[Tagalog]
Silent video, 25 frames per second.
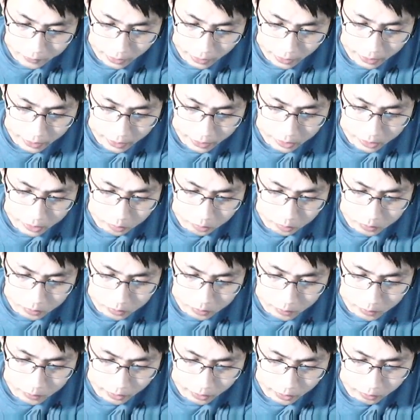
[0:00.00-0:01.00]
And dito po
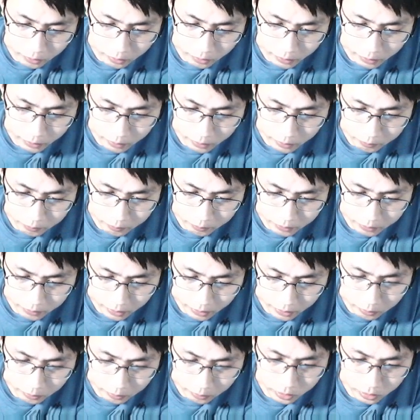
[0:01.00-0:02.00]
sa may ano, marami,
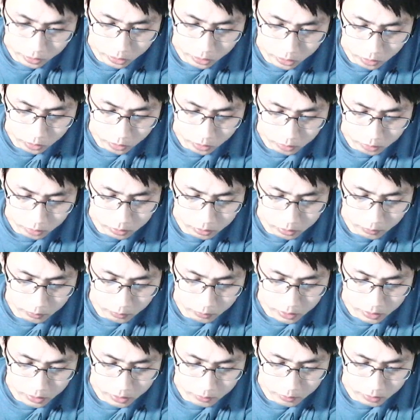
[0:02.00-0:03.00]
yan po. Dito lang po,
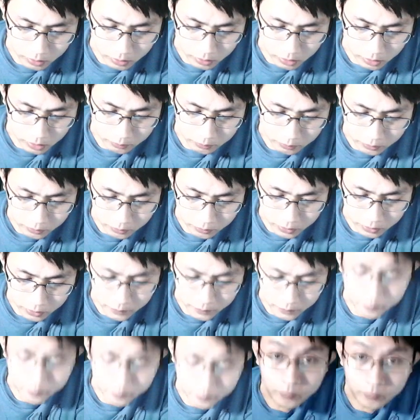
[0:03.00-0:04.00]
napakasimple lang
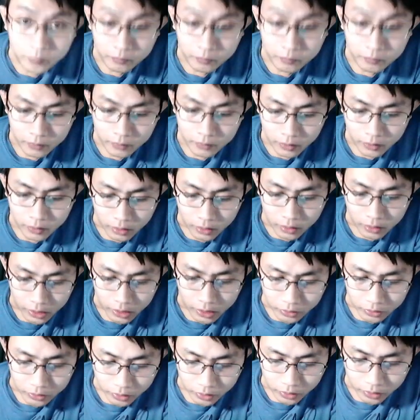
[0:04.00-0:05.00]

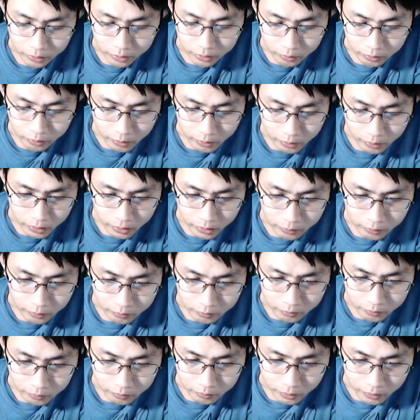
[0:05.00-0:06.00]
ano, ayan po yung mga, rip,
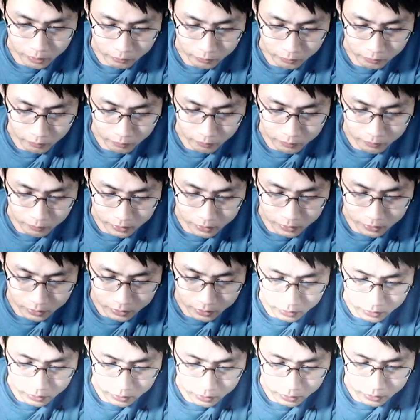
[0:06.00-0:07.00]
mga fabrics.
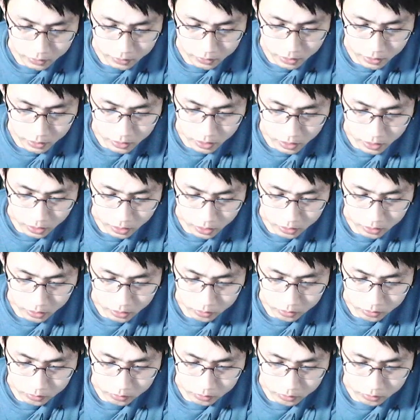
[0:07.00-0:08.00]

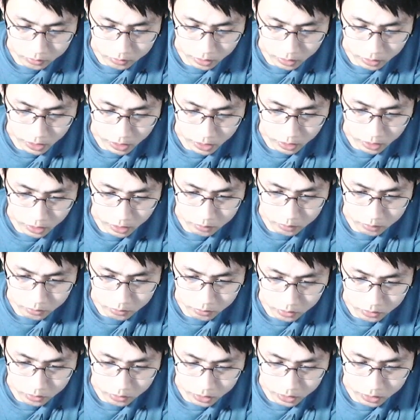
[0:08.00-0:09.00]
Ano, kailangan mo
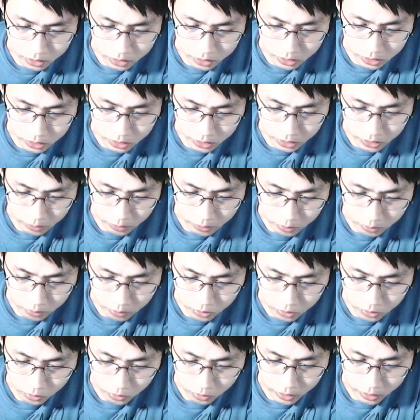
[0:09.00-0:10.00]

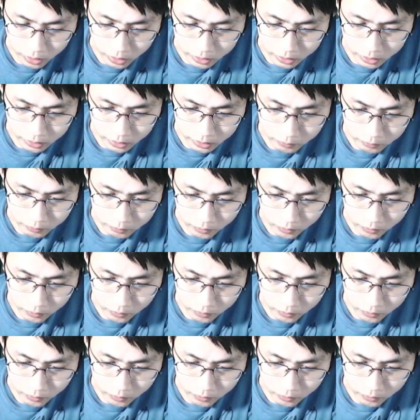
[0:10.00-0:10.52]
ipasuan. Yan.